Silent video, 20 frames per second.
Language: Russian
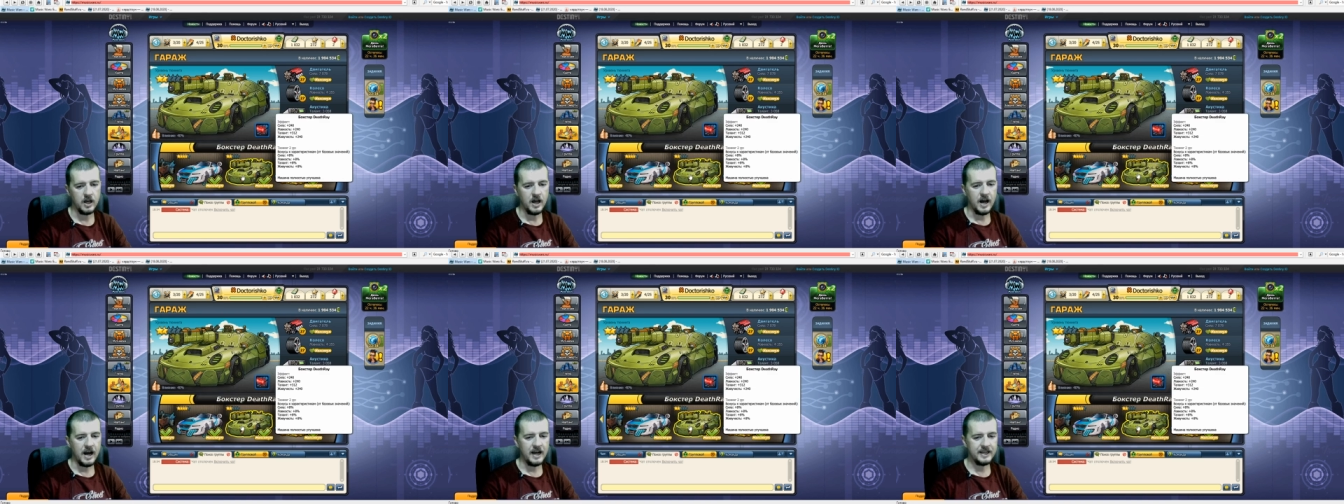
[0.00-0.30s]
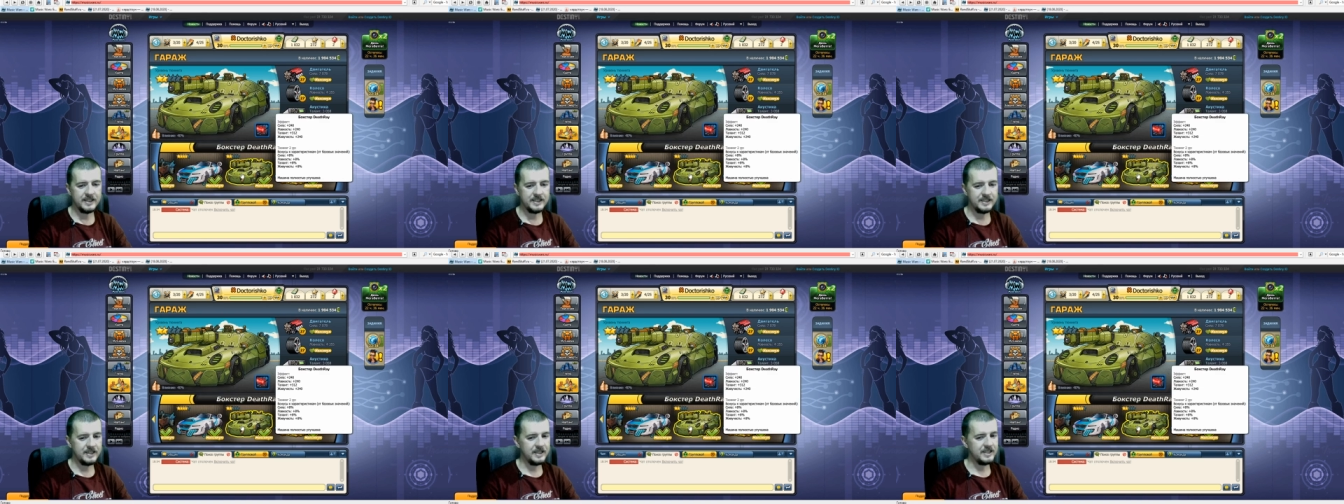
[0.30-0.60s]
А
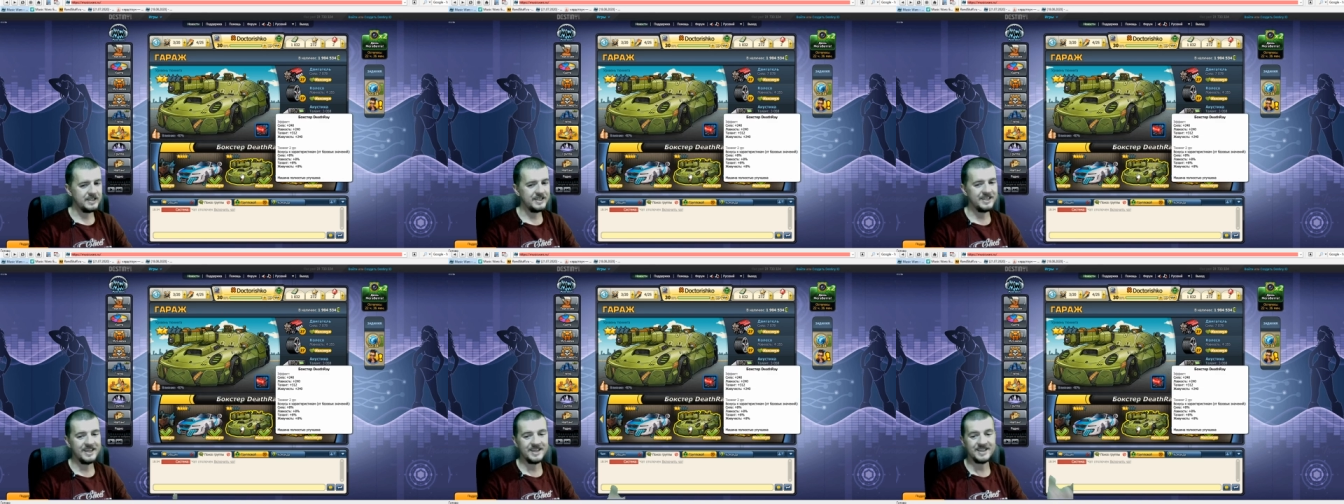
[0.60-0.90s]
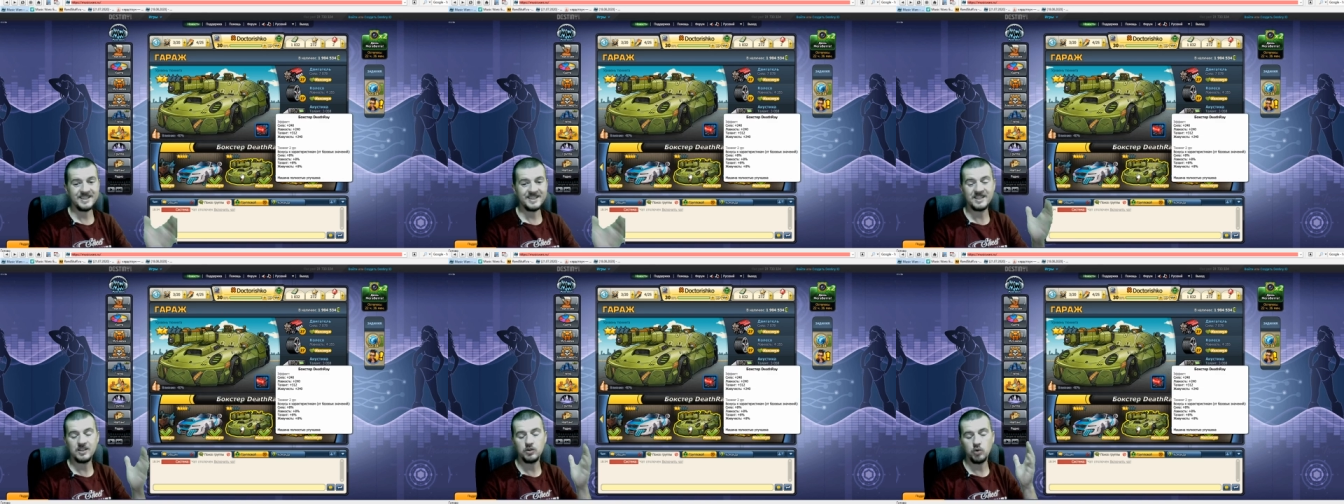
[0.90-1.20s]
здесь я
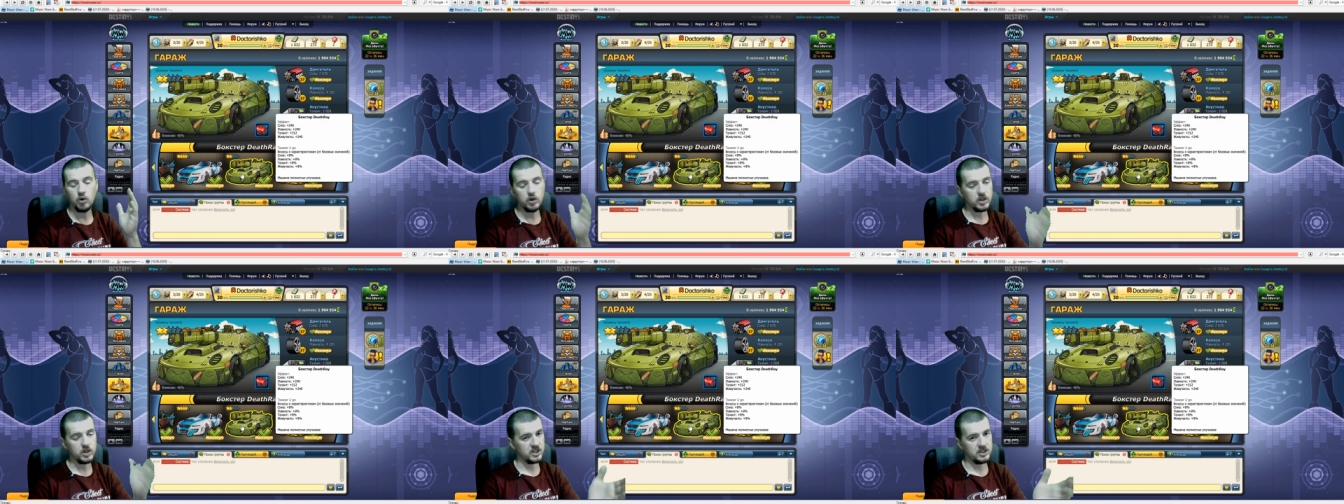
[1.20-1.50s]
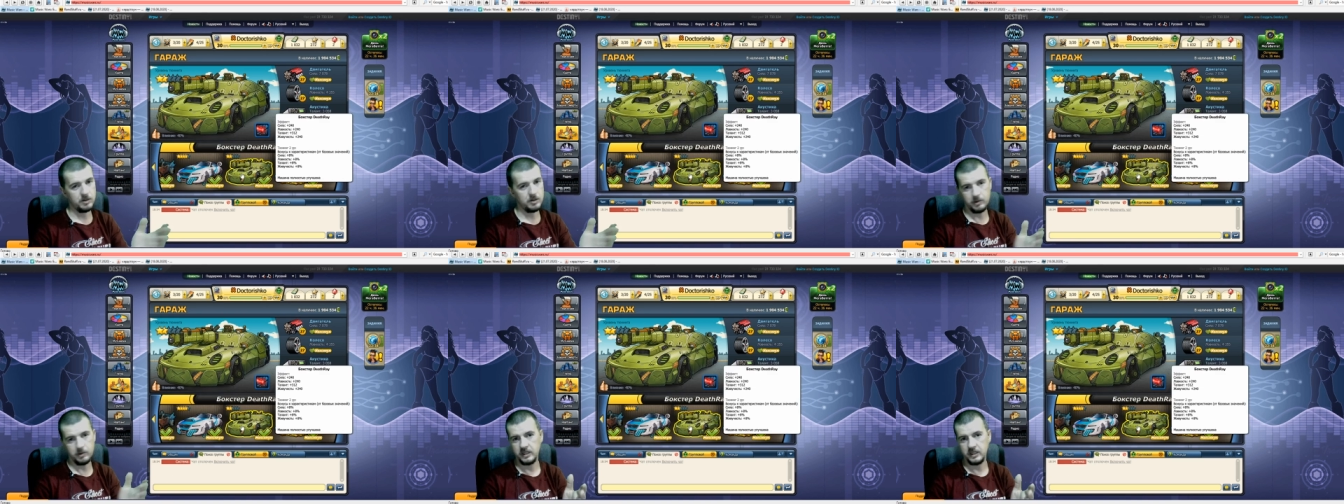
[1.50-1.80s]
столько
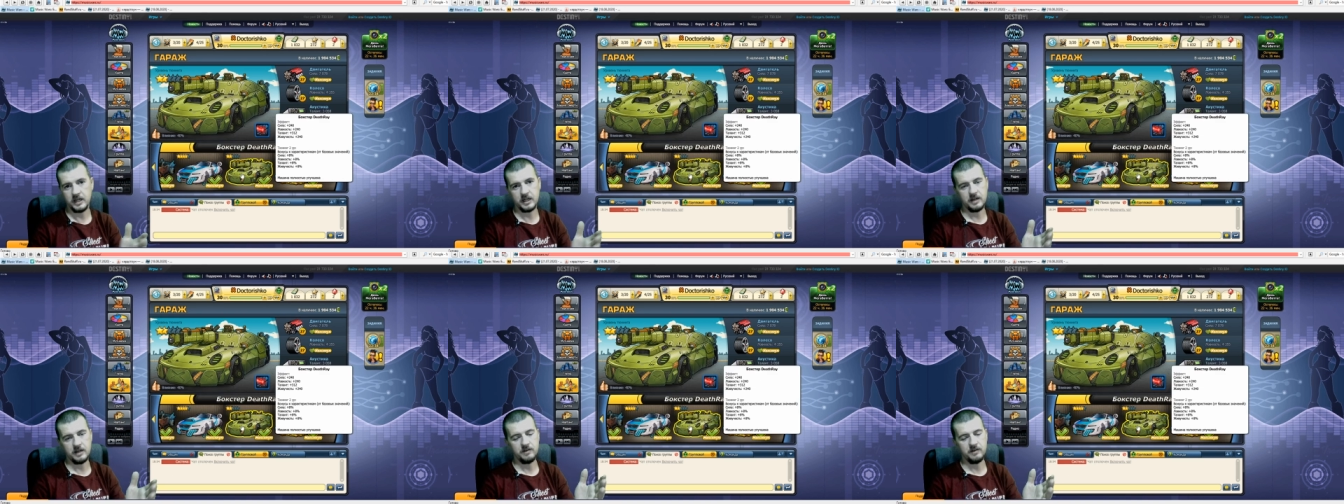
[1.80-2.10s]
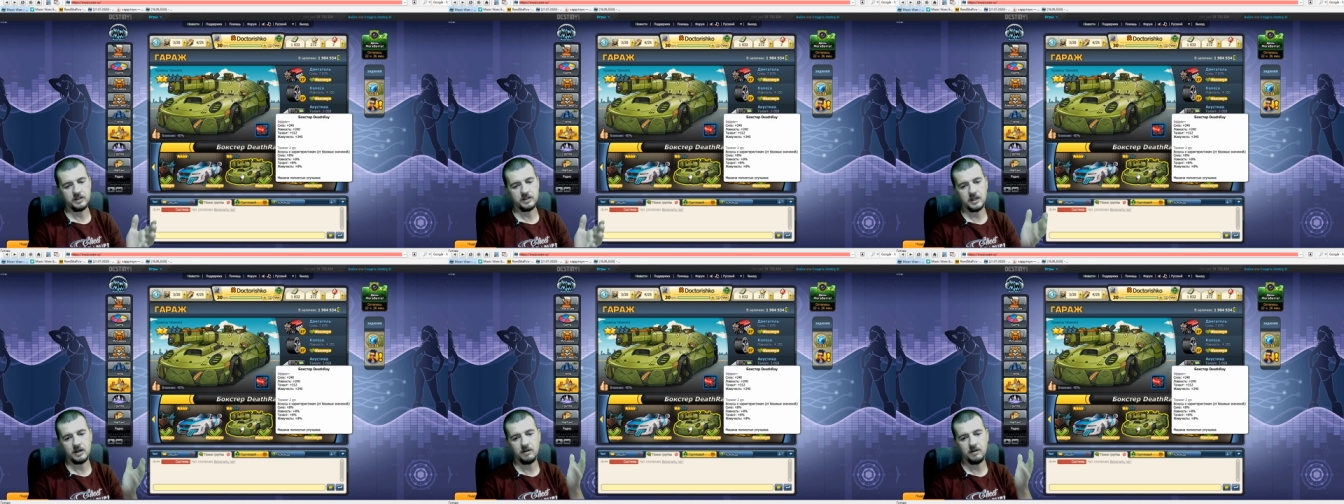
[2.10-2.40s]
же подарков
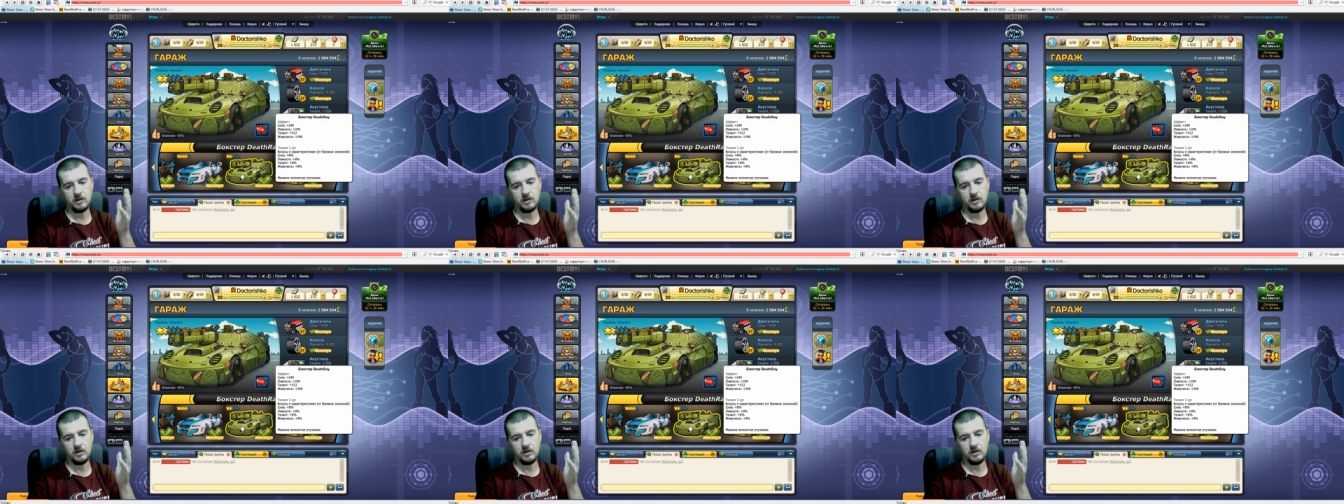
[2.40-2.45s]
открывал